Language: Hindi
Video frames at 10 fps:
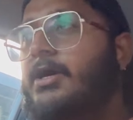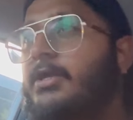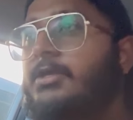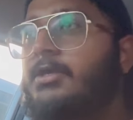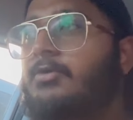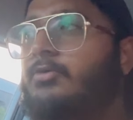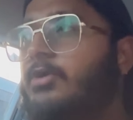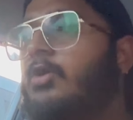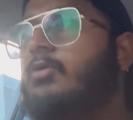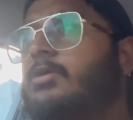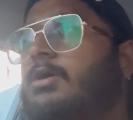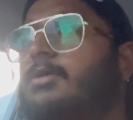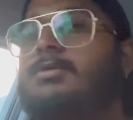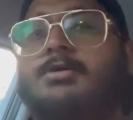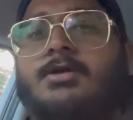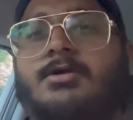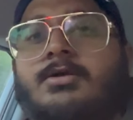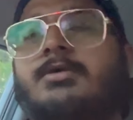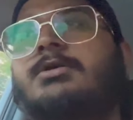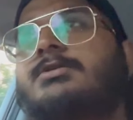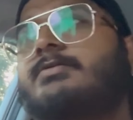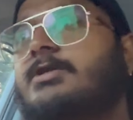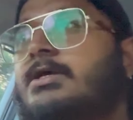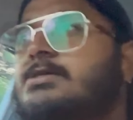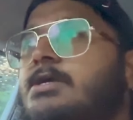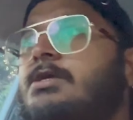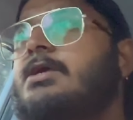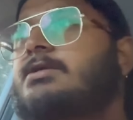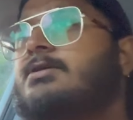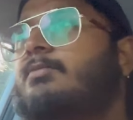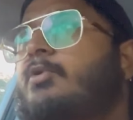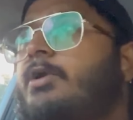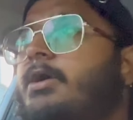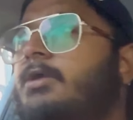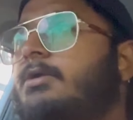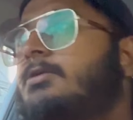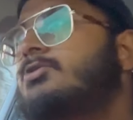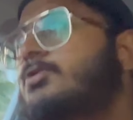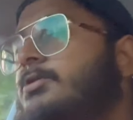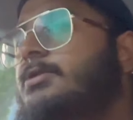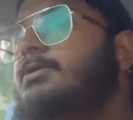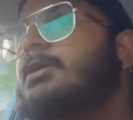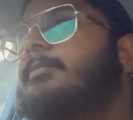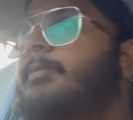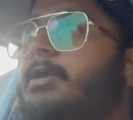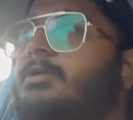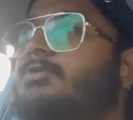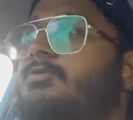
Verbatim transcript: आएंगी और क्या होगा इस वजह से ही ये सब हो रहा है कि जो इतने सारे पेड़ जो